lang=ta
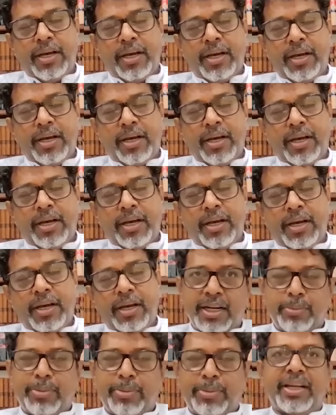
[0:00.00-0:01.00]
அவ்வாறு
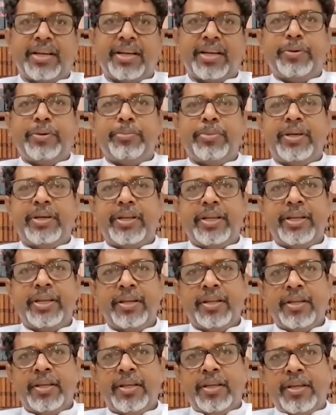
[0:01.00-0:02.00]
தான் நான் பார்க்க விரும்புகிறேன்
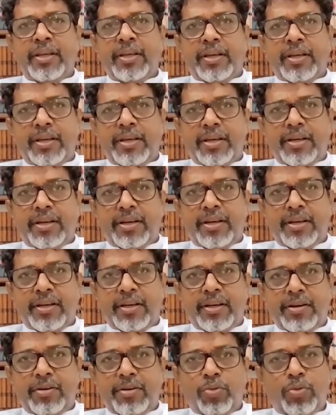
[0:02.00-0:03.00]

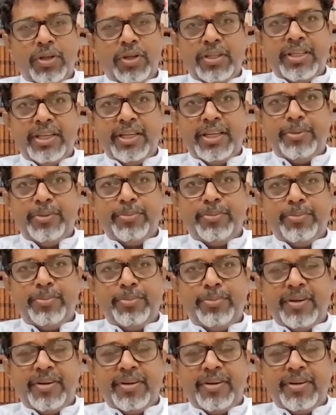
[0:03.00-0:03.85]
உங்களுக்கு தெரியும்